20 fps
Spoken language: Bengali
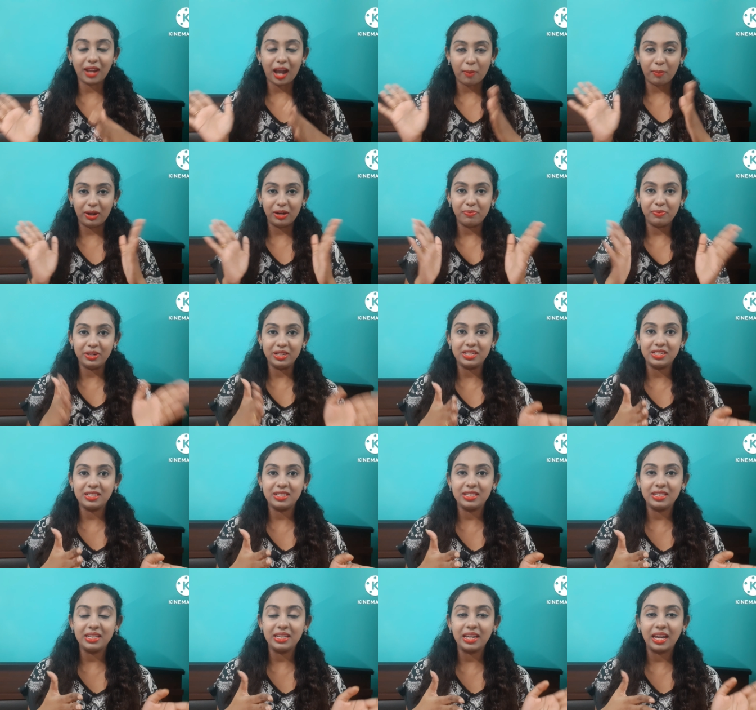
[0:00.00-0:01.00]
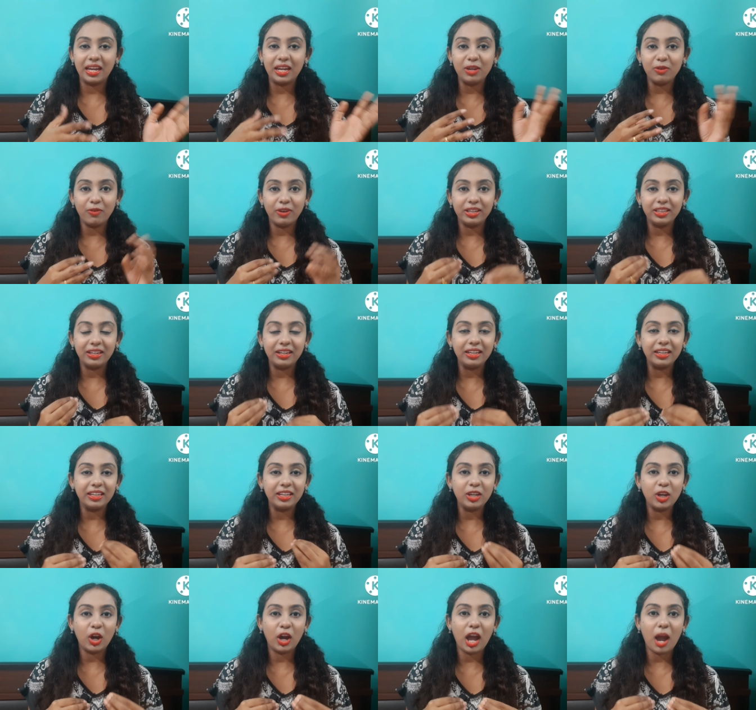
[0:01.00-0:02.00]
আবার বৃষ্টি এই ওয়েদারে
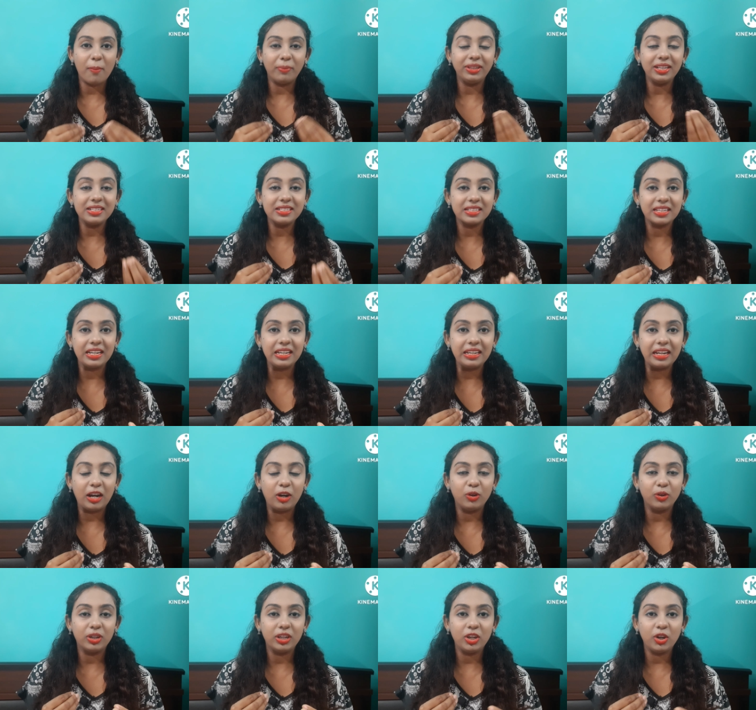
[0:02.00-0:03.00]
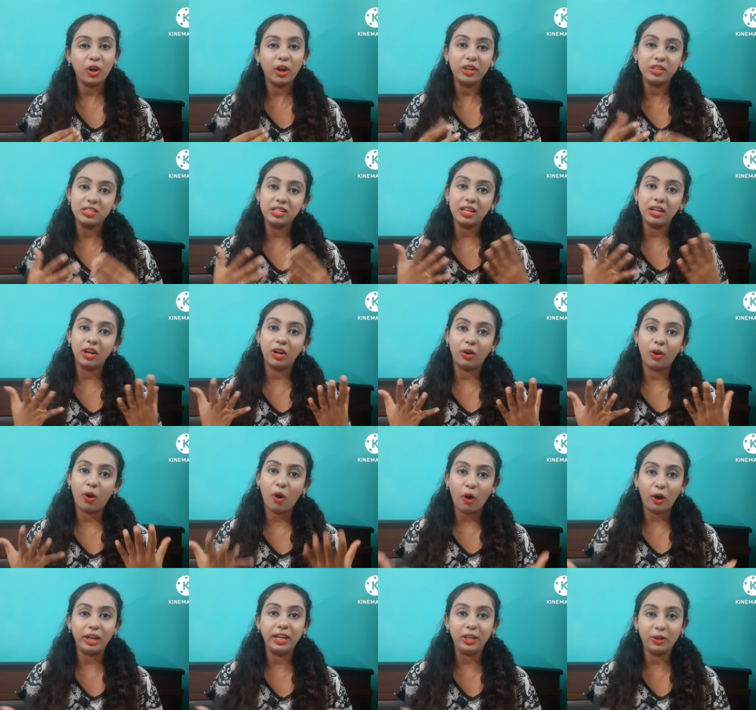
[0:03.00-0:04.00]
কি হয় আমাদের স্কিন আরও কি হয়ে যায়
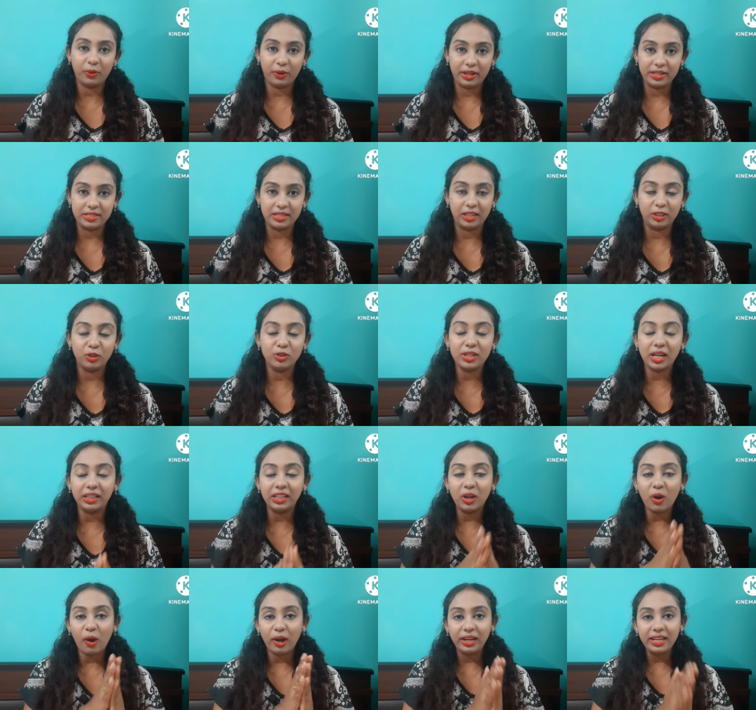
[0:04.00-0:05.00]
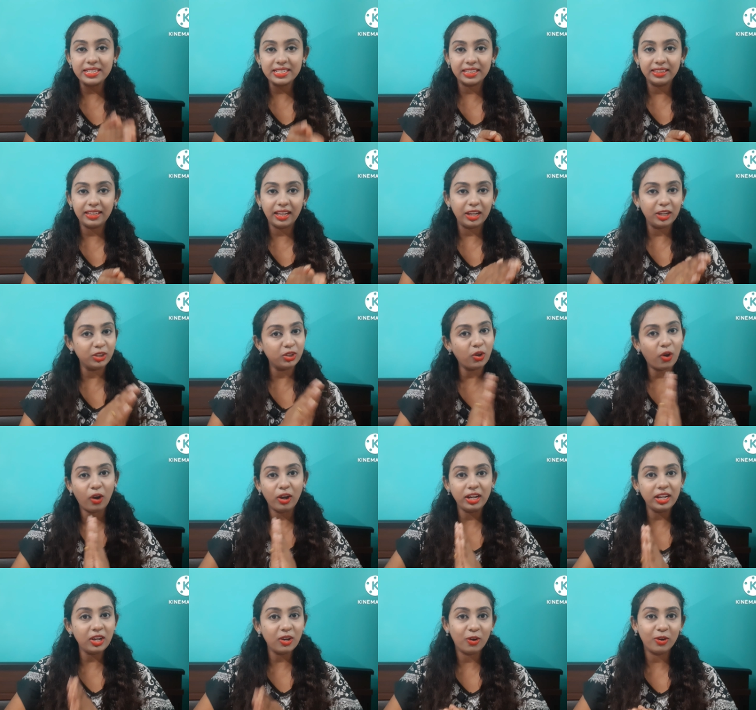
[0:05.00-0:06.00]
অয়েলি হয়ে যায় তো যাদের অয়েলি স্কিন তাদের তো
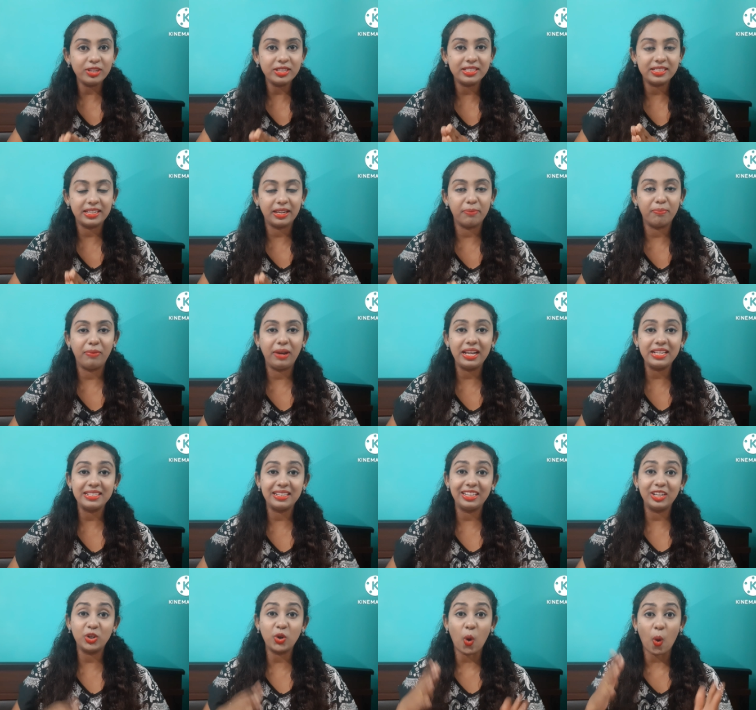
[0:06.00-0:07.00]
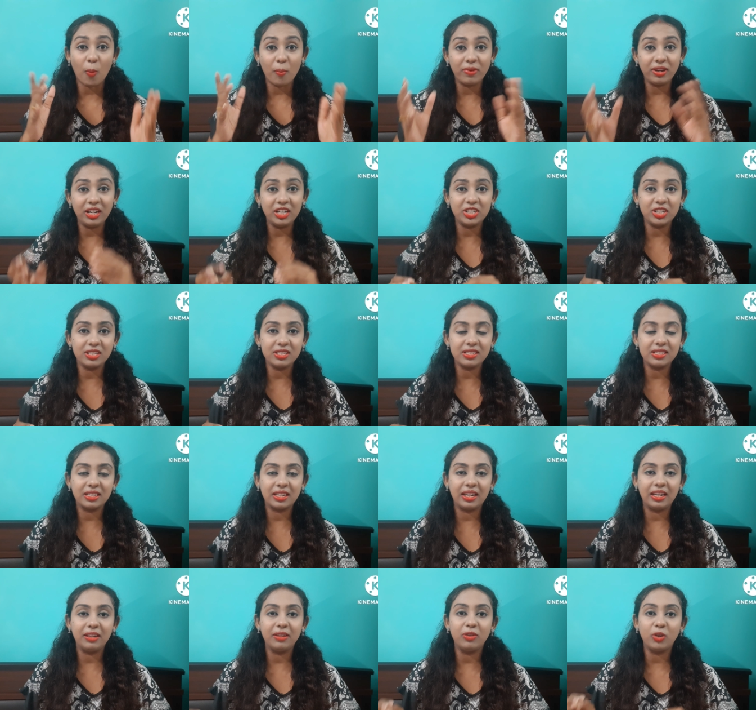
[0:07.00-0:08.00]
অয়েলি হচ্ছে প্লাস যাদের কম্বিনেশন
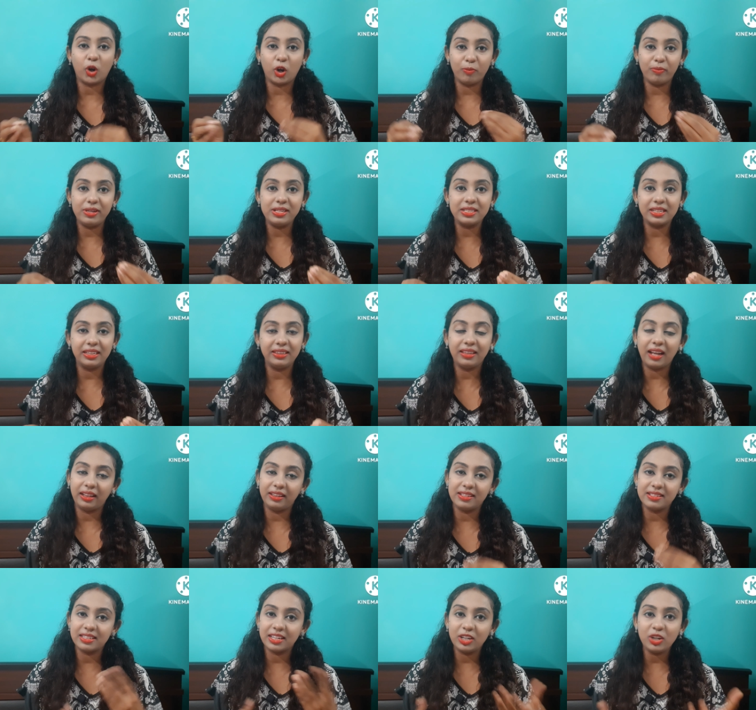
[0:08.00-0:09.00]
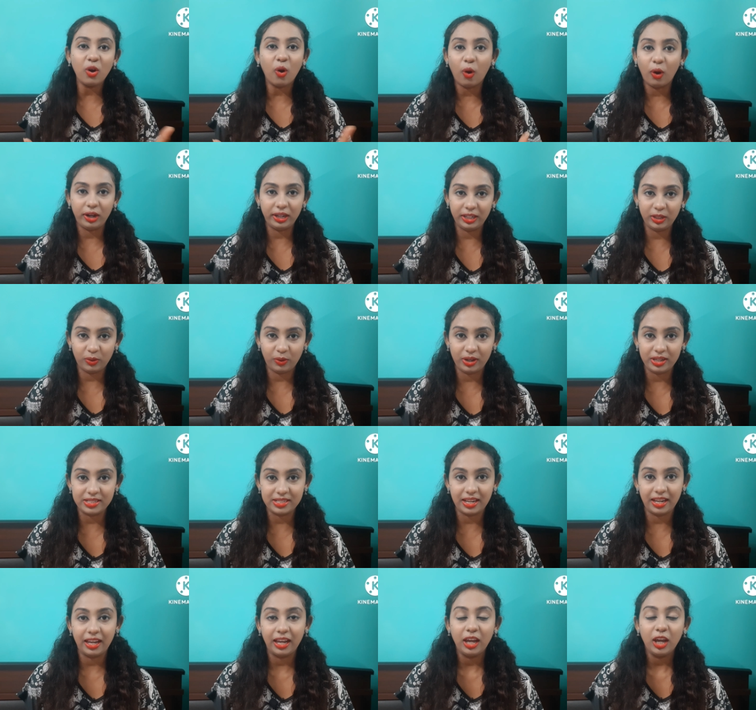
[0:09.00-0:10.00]
স্কিন নর্মাল স্কিন তাদের স্কিনও অয়েলি হয়ে
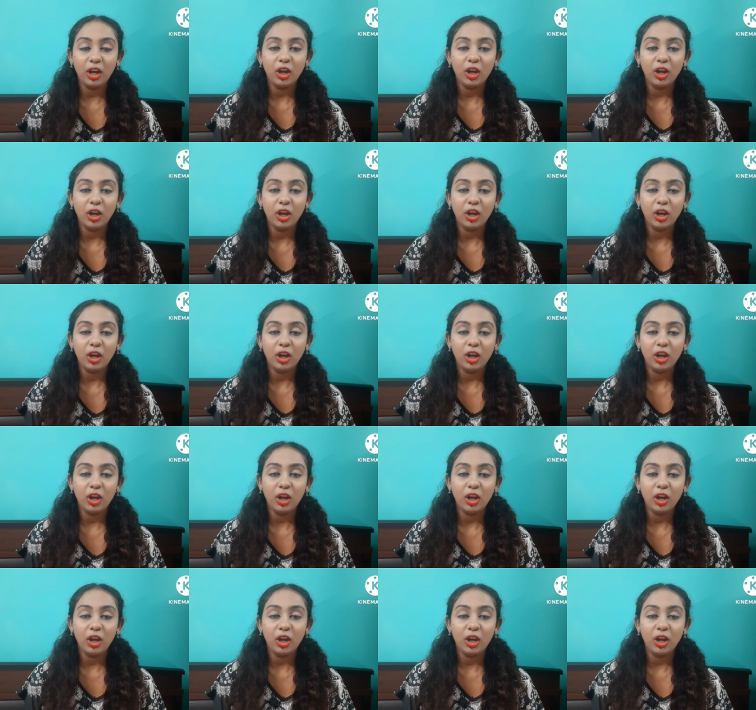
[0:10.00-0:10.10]
যায়